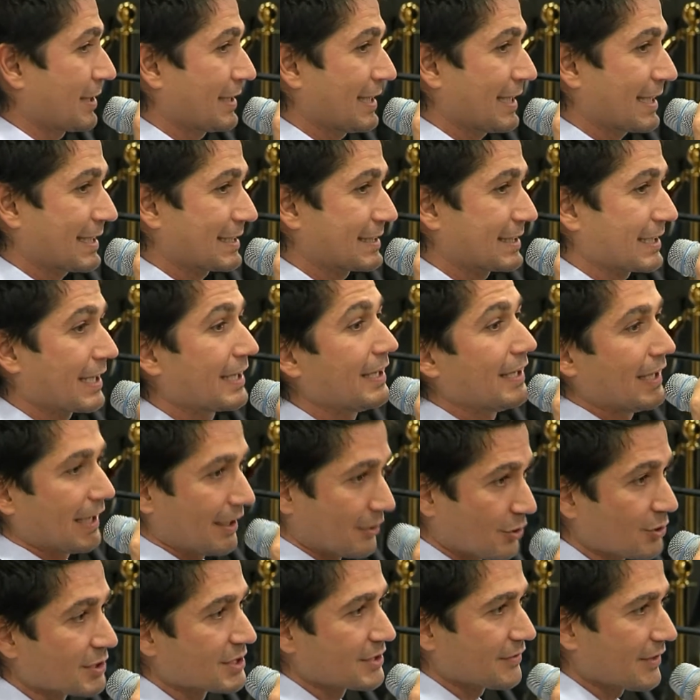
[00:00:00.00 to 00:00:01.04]
редакции.
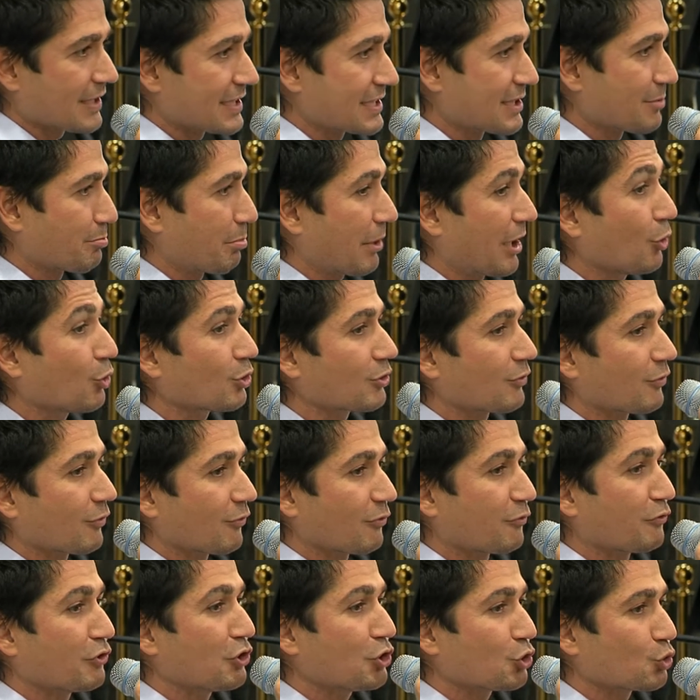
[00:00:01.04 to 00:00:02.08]
Оно называется «Полет
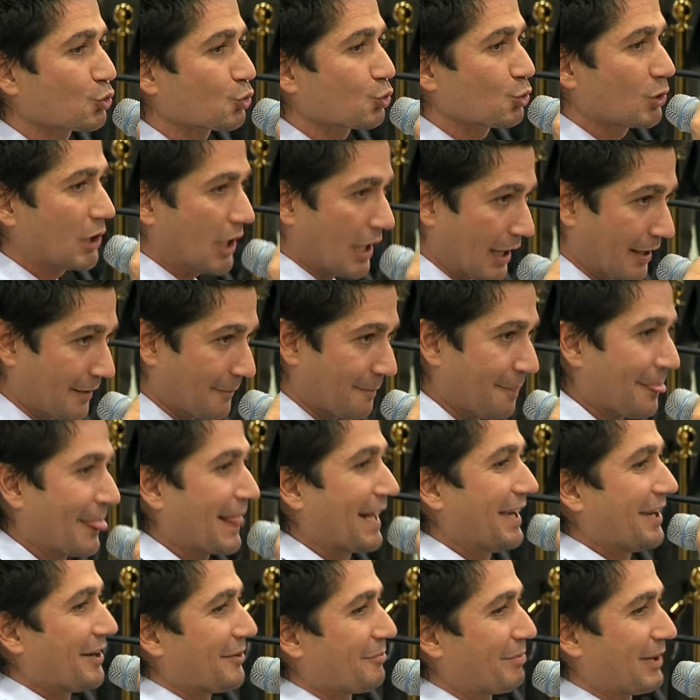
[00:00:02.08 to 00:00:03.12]
в не туда».
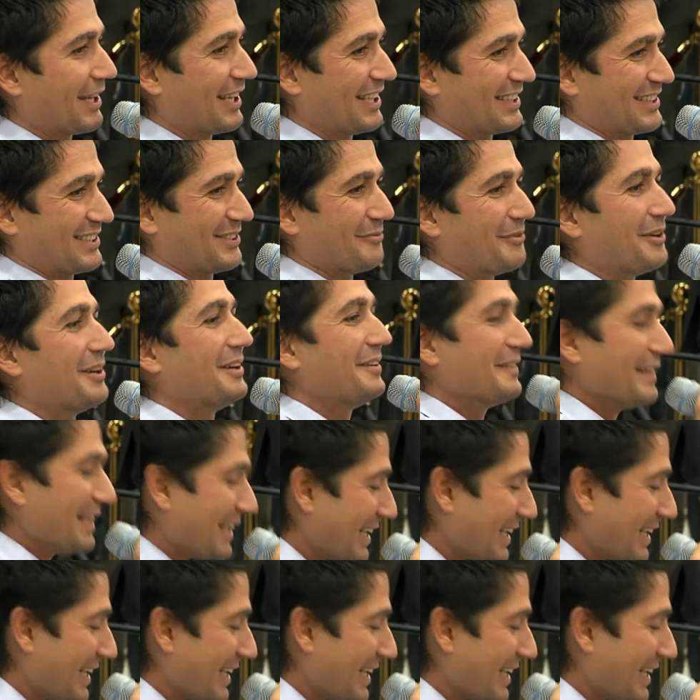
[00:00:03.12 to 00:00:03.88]
Поэтому